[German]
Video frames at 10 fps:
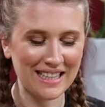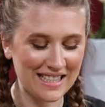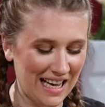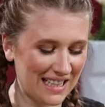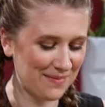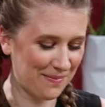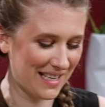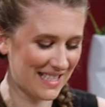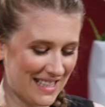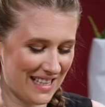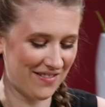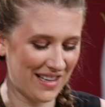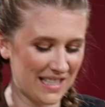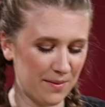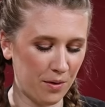geht's ans Basteln der
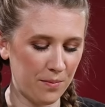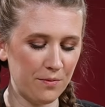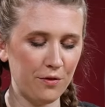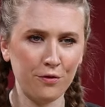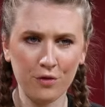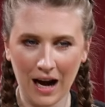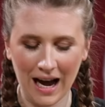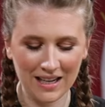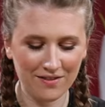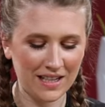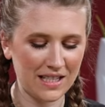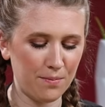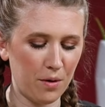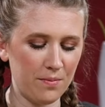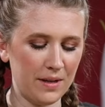Wasserbomben. Für eine
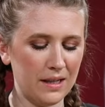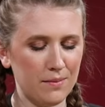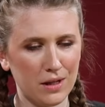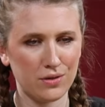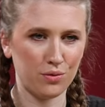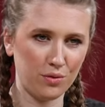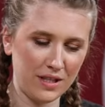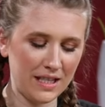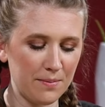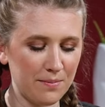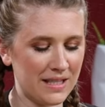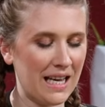Wasserbombe immer so sieben